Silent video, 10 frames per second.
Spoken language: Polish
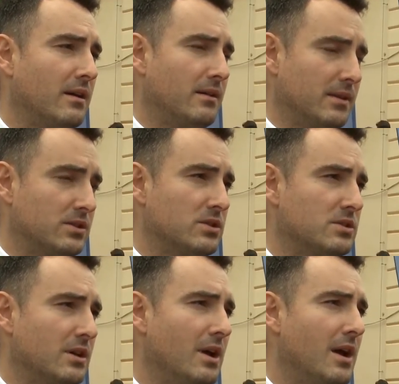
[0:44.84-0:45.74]

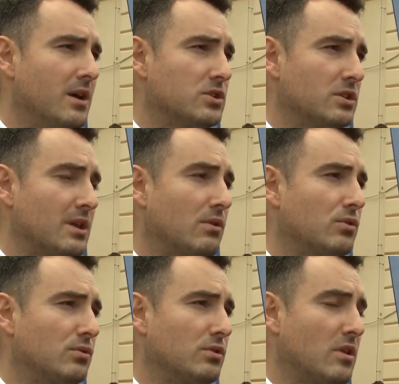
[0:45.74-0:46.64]
elektrycznej, czyli tego,
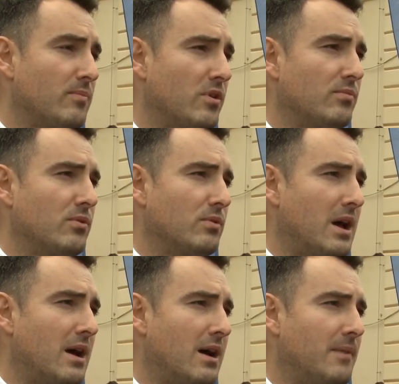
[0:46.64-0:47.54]
który do tej pory był
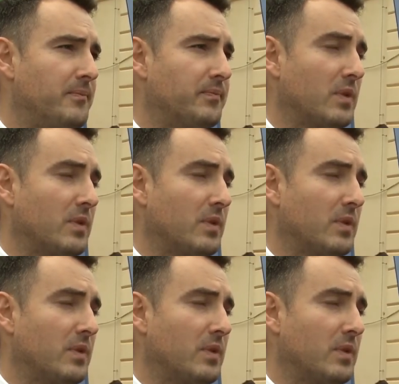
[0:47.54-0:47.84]
na,